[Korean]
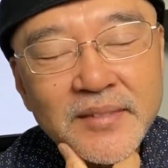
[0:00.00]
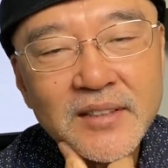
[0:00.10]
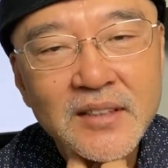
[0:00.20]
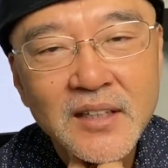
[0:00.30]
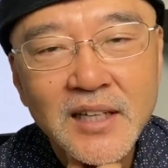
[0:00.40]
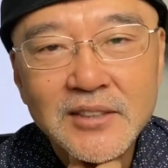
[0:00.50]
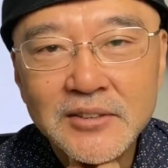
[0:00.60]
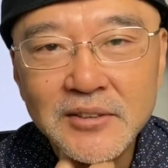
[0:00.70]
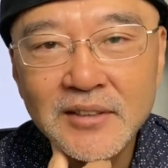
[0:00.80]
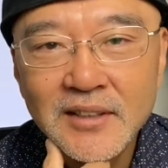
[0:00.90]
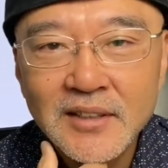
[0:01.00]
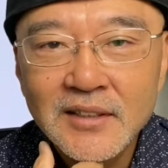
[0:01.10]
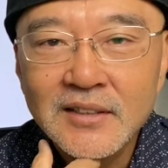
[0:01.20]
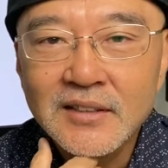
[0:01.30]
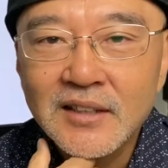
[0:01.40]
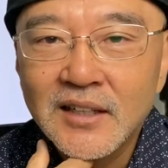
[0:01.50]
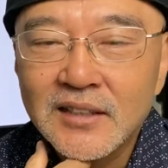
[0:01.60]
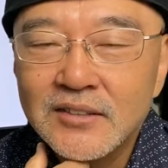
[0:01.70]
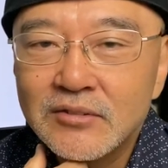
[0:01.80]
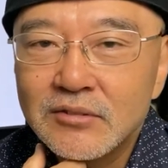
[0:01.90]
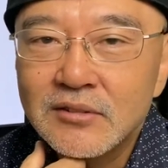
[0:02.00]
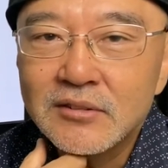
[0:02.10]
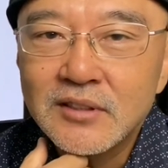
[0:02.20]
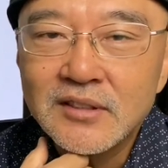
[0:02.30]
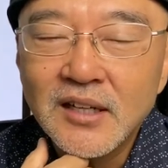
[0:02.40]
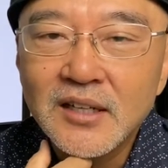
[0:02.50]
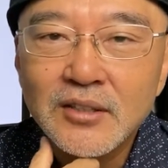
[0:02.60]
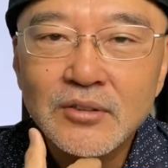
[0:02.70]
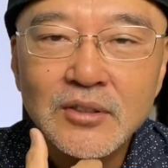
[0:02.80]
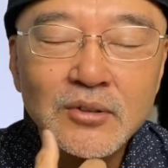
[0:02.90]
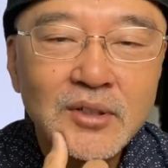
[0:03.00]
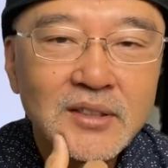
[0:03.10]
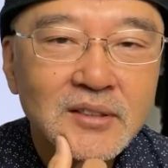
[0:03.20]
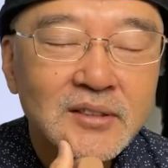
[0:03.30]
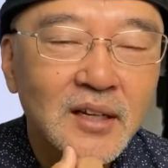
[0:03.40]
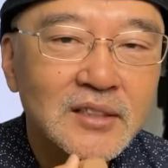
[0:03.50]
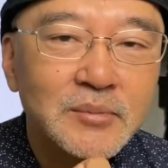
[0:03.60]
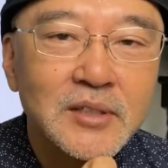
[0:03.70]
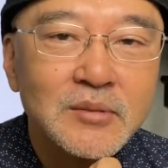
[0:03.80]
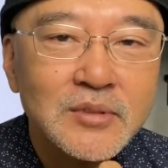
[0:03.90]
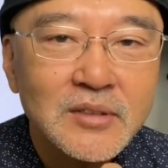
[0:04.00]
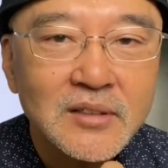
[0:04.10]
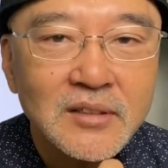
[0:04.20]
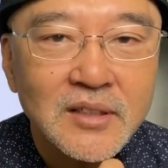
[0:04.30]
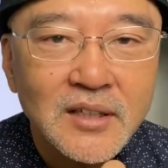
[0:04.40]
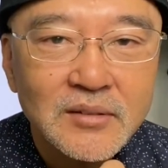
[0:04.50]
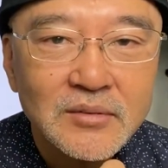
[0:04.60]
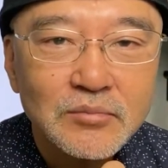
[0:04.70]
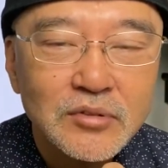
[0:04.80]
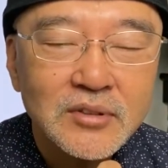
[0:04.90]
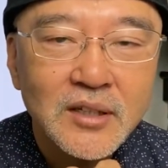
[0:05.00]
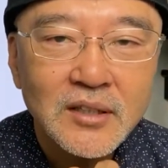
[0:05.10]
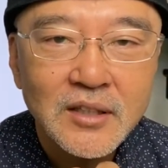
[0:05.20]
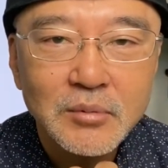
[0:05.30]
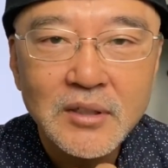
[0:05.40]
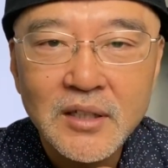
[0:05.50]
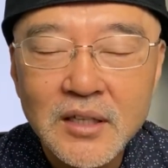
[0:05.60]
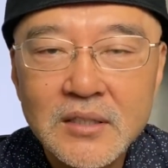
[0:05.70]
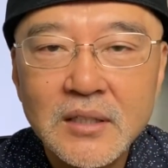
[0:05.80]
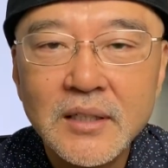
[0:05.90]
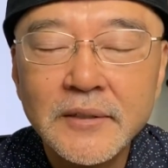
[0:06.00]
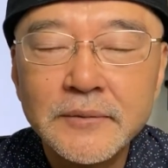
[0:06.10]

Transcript: 그래가지고 그냥 죽기 살기로 기도해서 사십 일 금식을 그냥 무식하게 네 번이나 했잖아요.